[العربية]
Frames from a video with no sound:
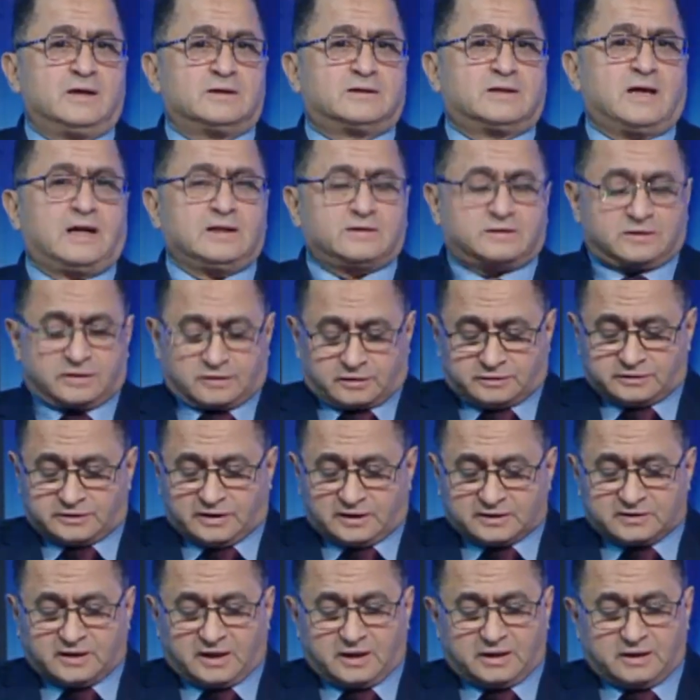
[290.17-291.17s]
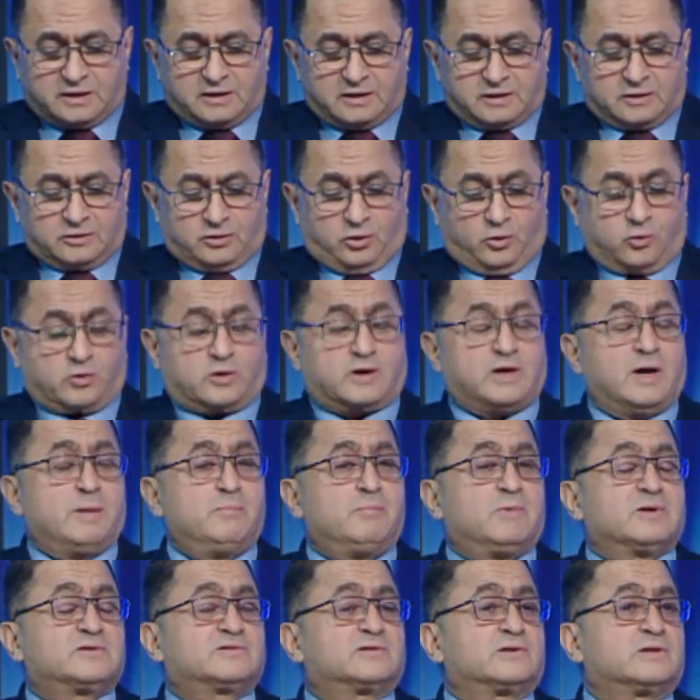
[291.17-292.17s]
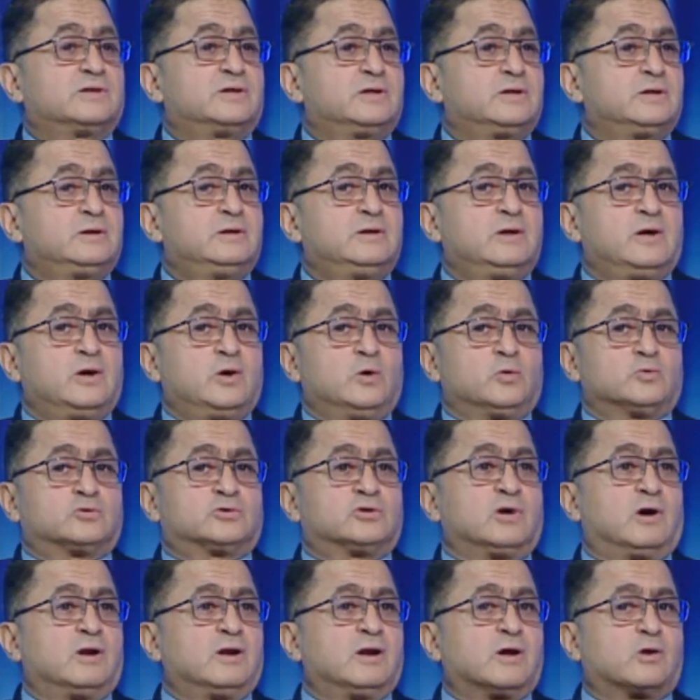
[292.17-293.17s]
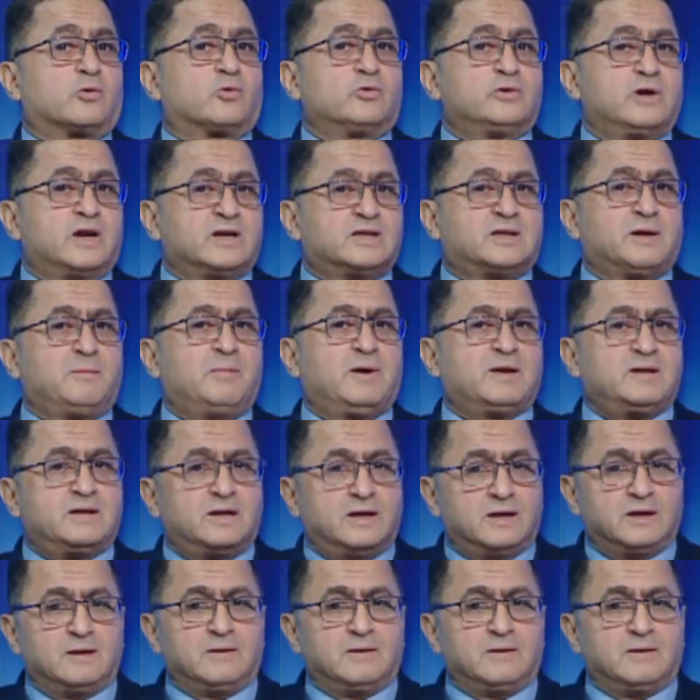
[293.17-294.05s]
تحت قياده حكام مصريين ان شاء الله كنا نتمنى